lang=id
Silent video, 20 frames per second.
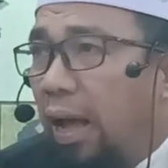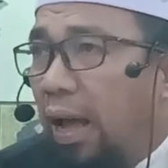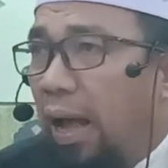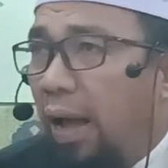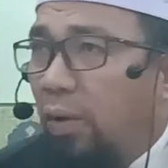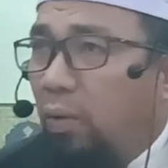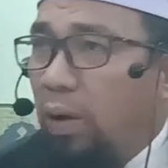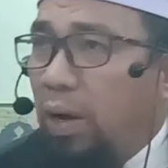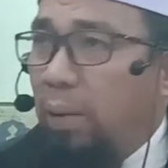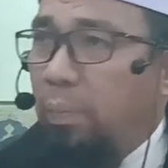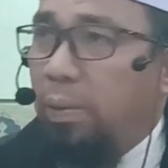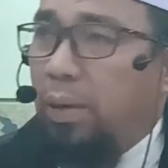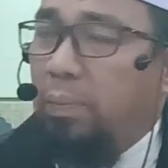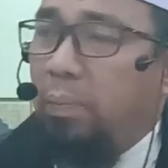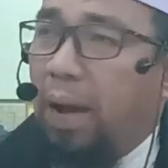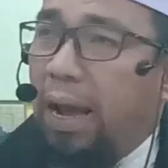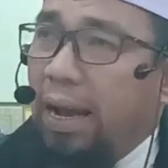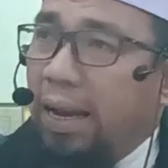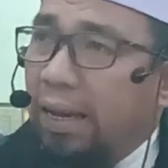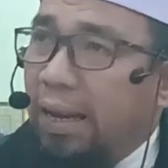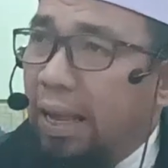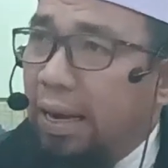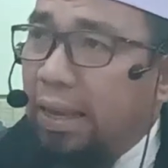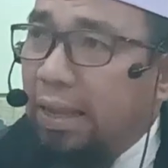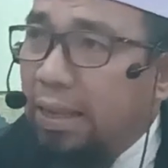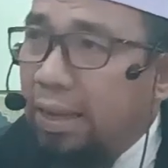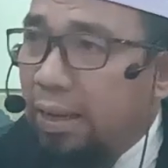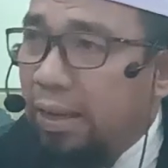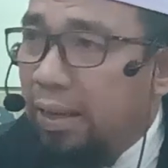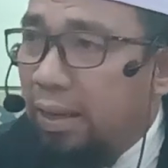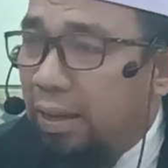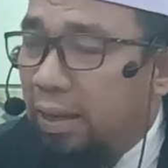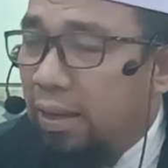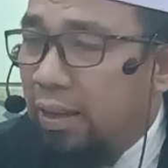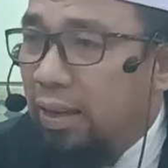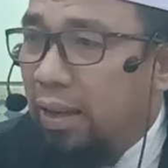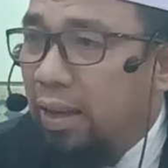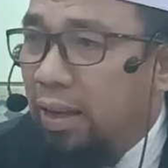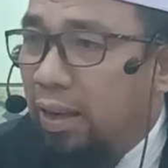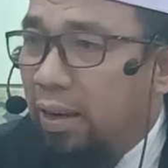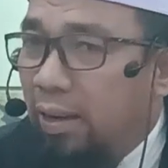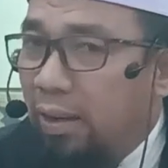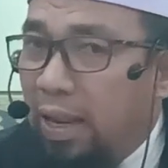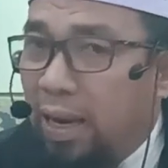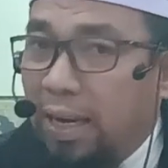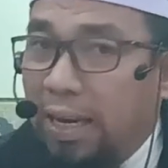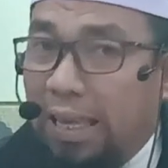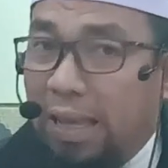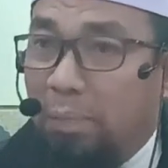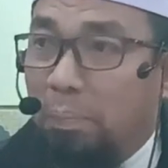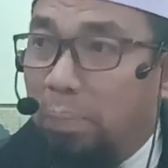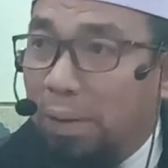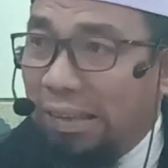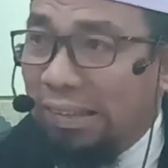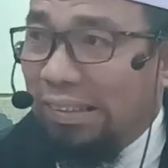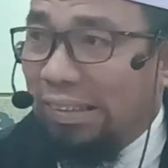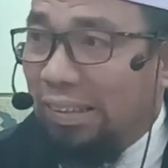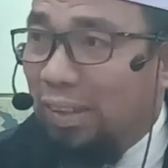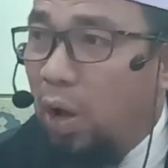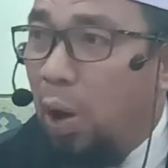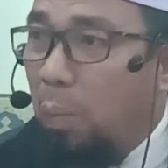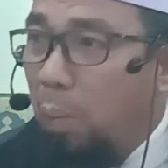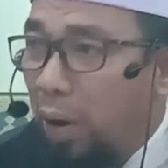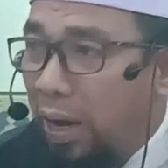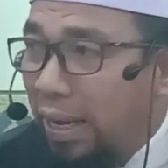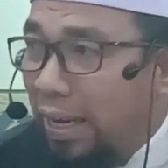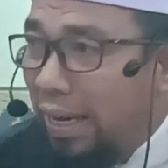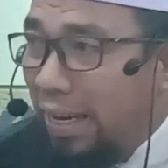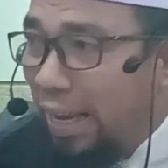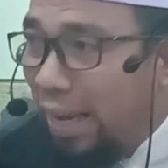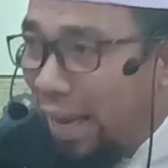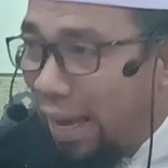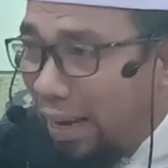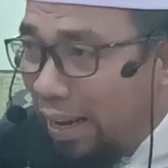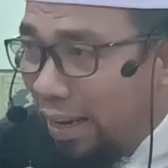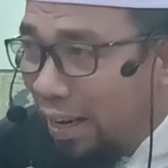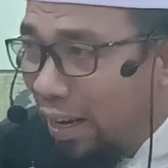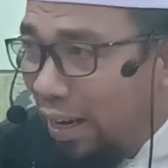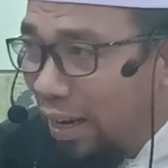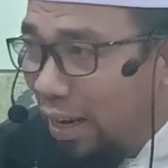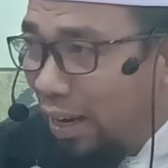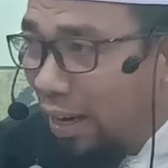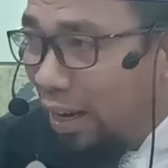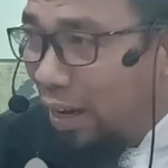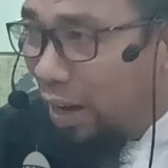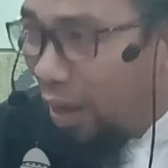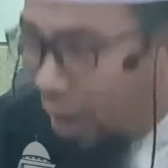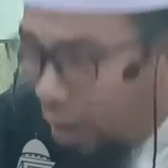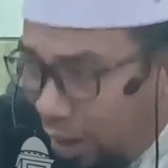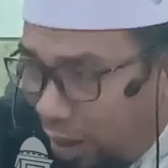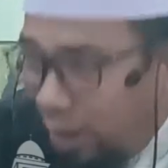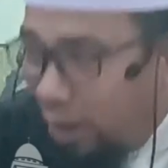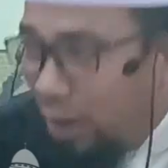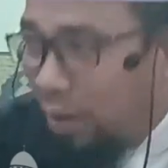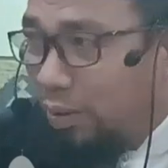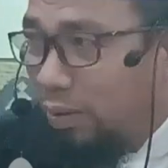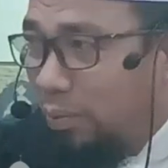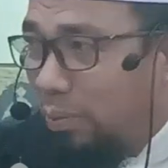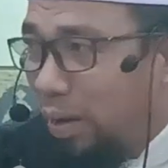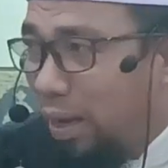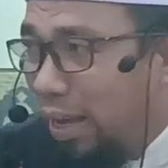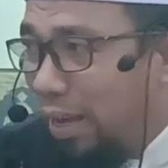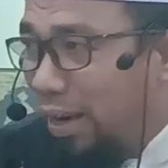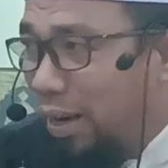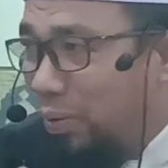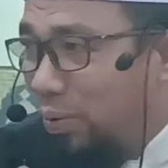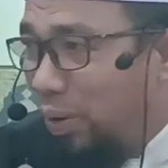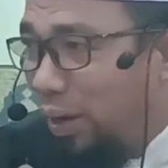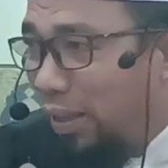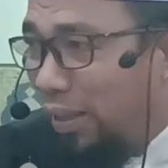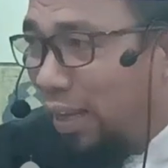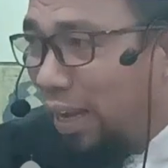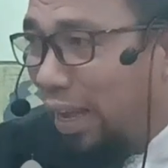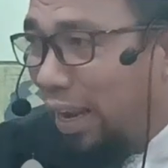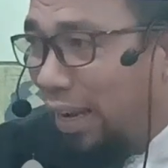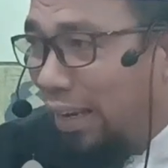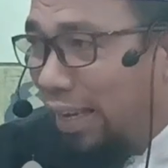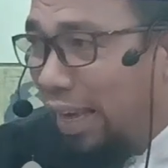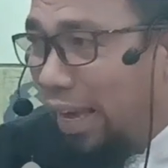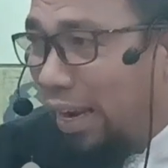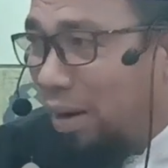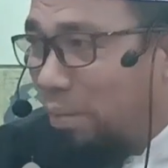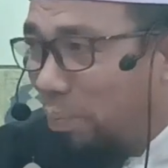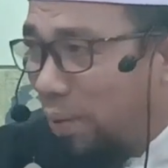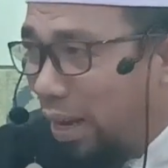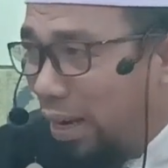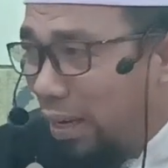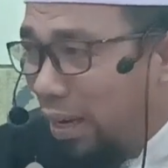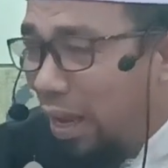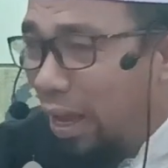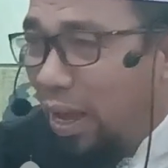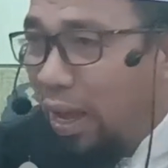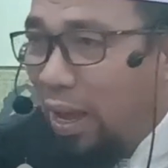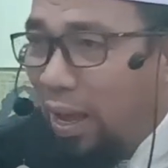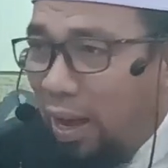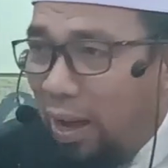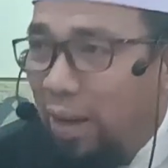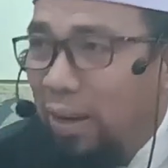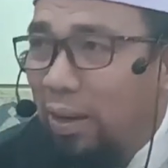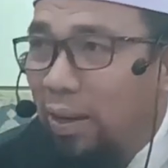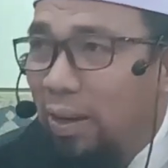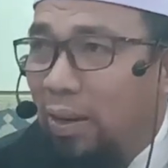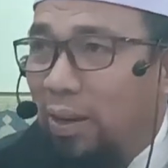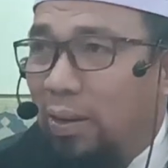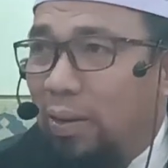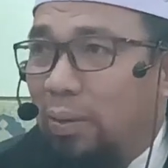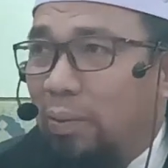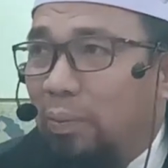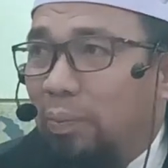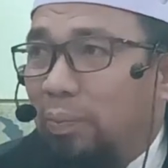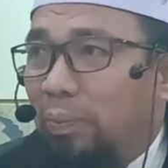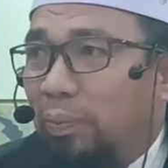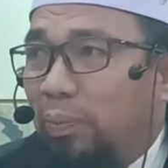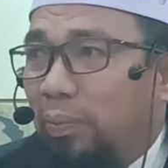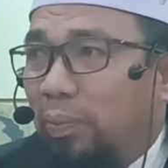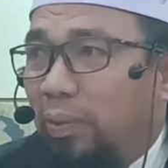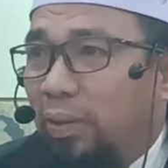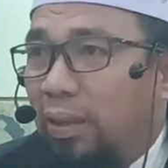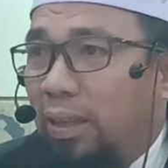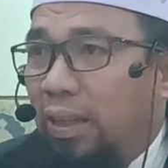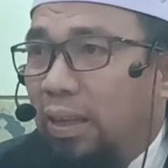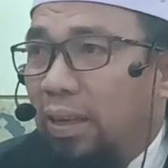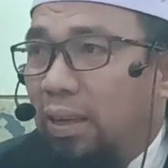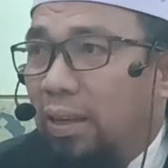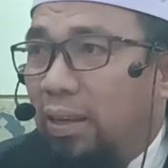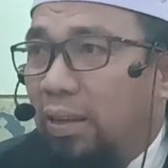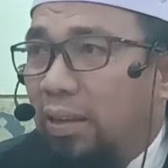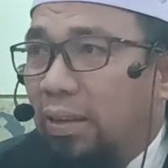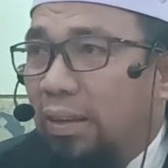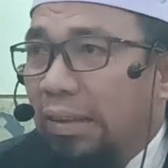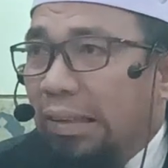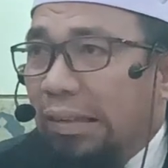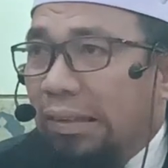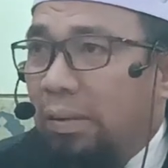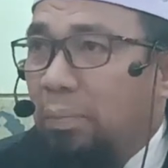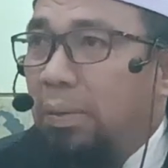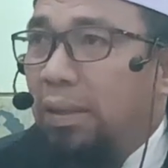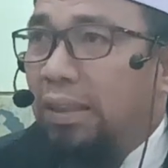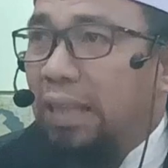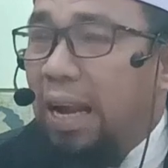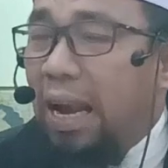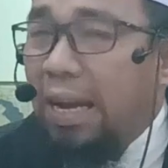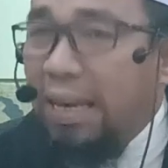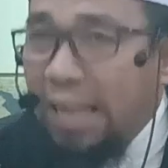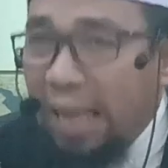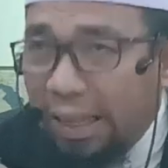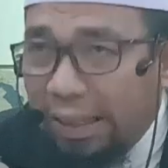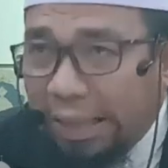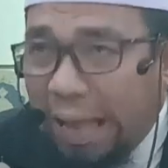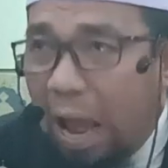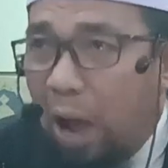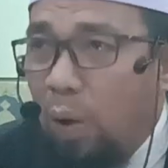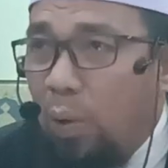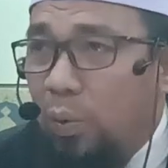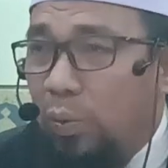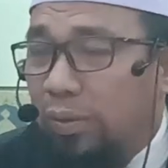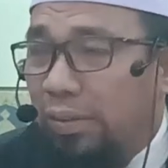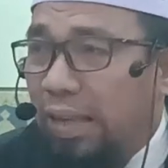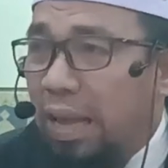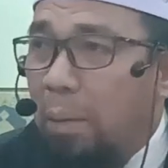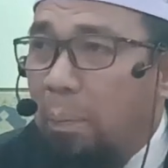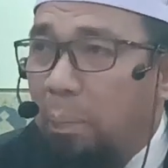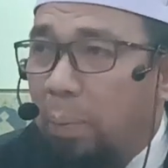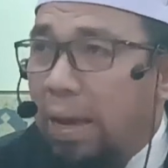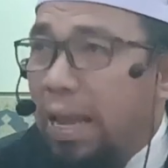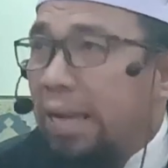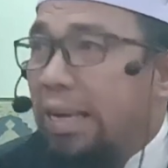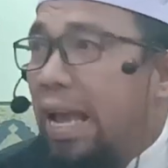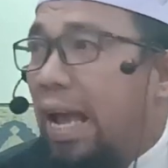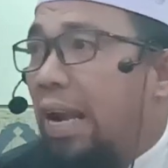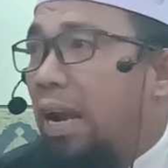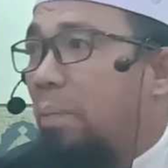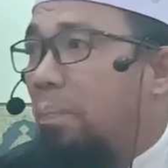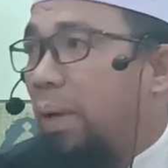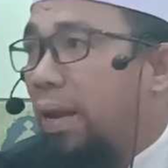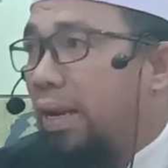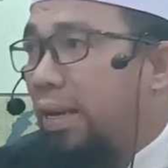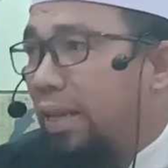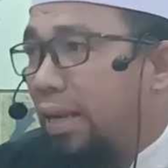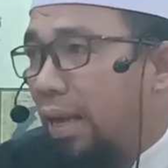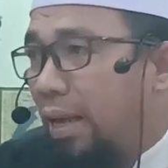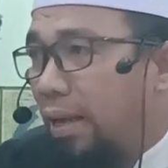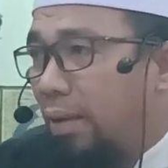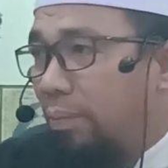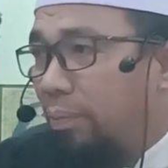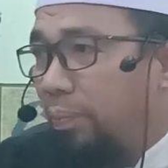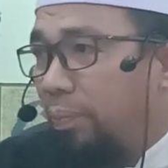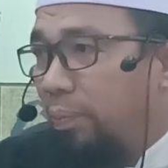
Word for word: aku lebih baik darinya dan iblis ngomong ini dengan Allah subhanahu wa ta'ala di hadapan Allah ya. sementara dia tahu siapa yang di hadapan dia